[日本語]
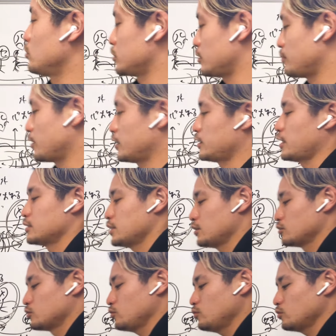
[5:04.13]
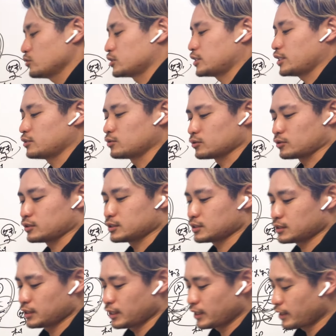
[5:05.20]
う王様がたくさんの人を殺していることで
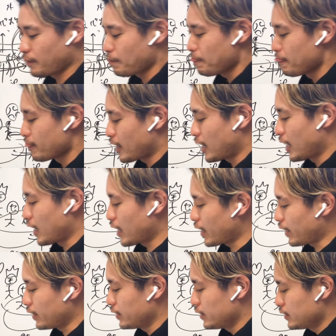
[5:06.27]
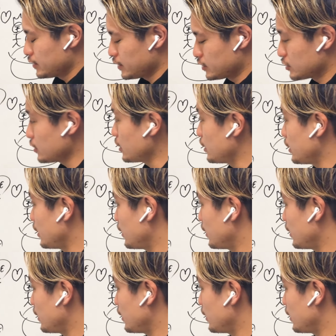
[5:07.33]
す。はい。で、次、